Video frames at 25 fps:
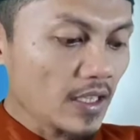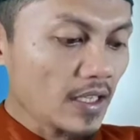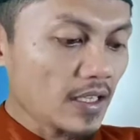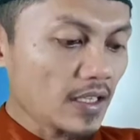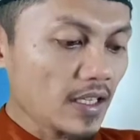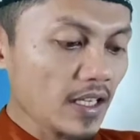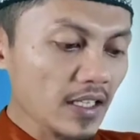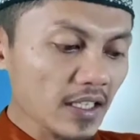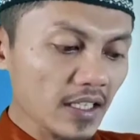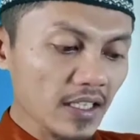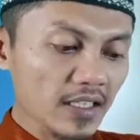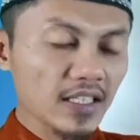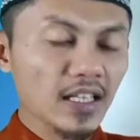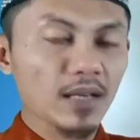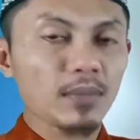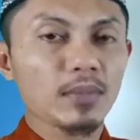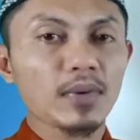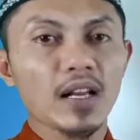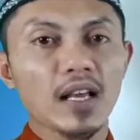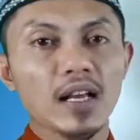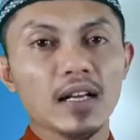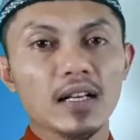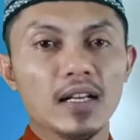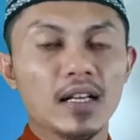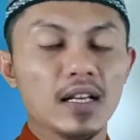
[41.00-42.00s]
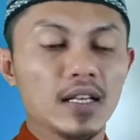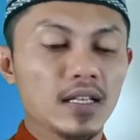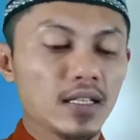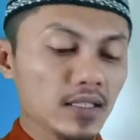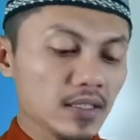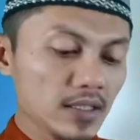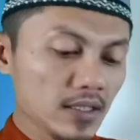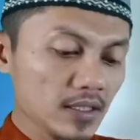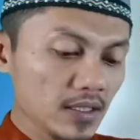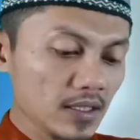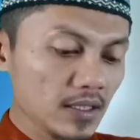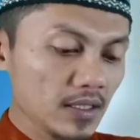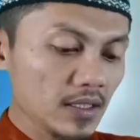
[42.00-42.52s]
Dan kita melangkah
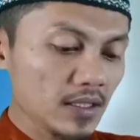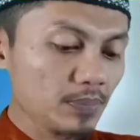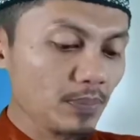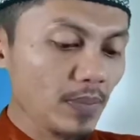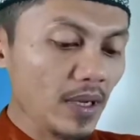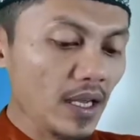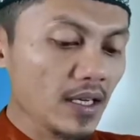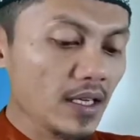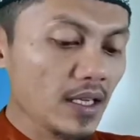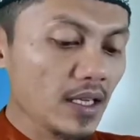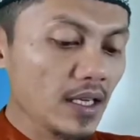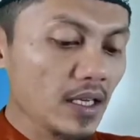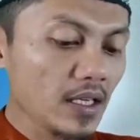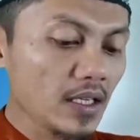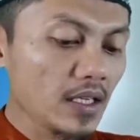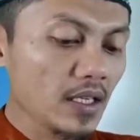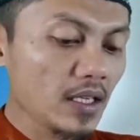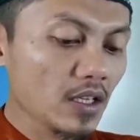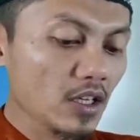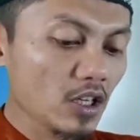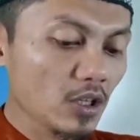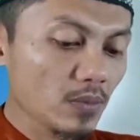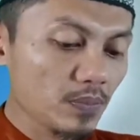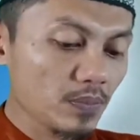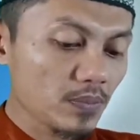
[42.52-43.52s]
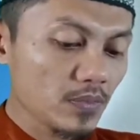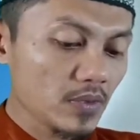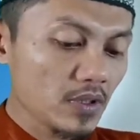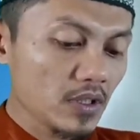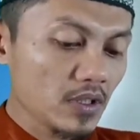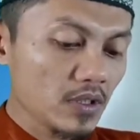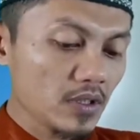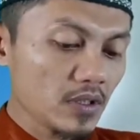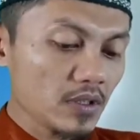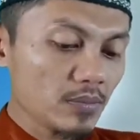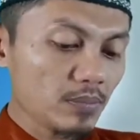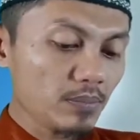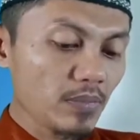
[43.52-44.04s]
eh, pada i'rab
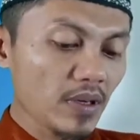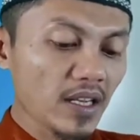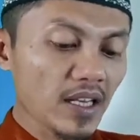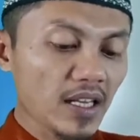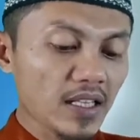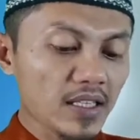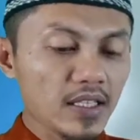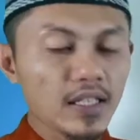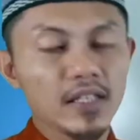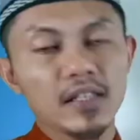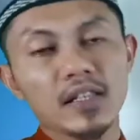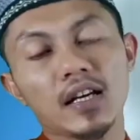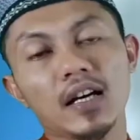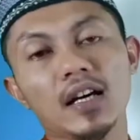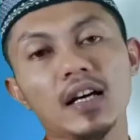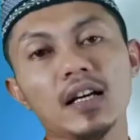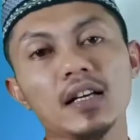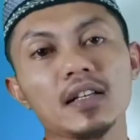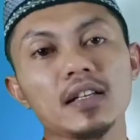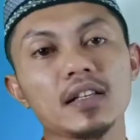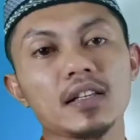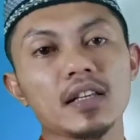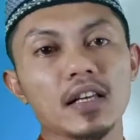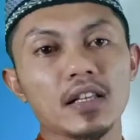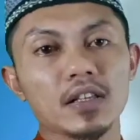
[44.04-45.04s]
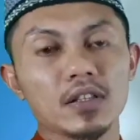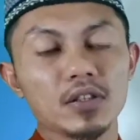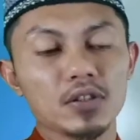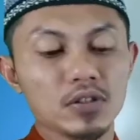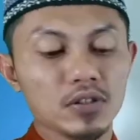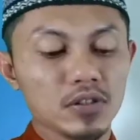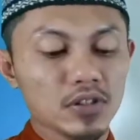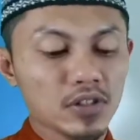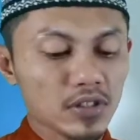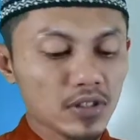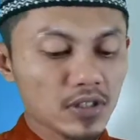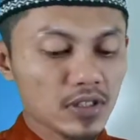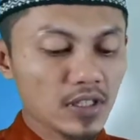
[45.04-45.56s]
penggantinya yaitu
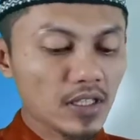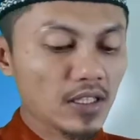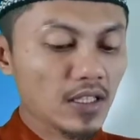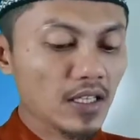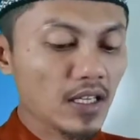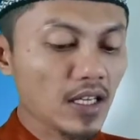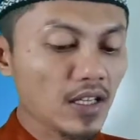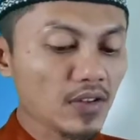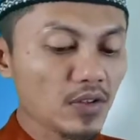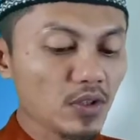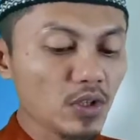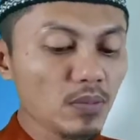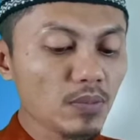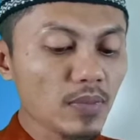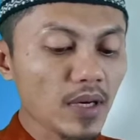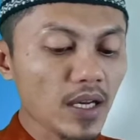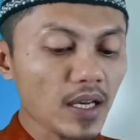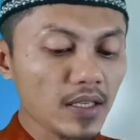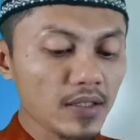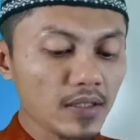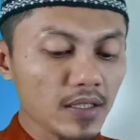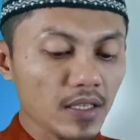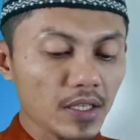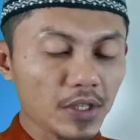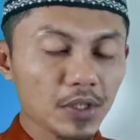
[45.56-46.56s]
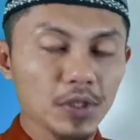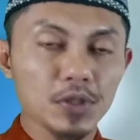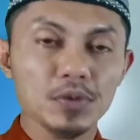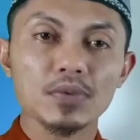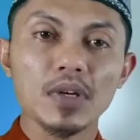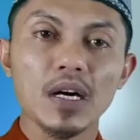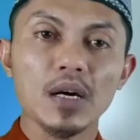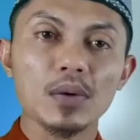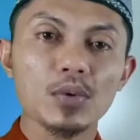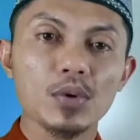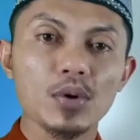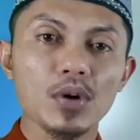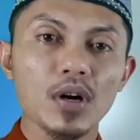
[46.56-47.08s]
setelah domah yaitu
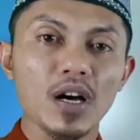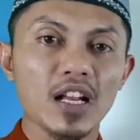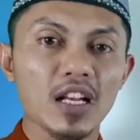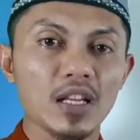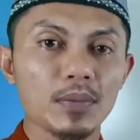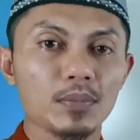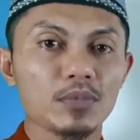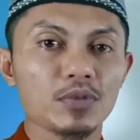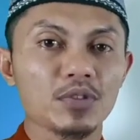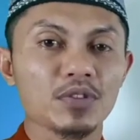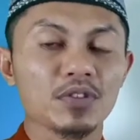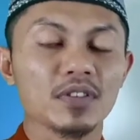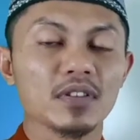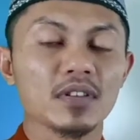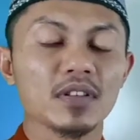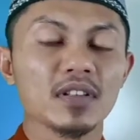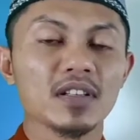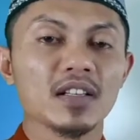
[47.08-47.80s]
wawu alif nun.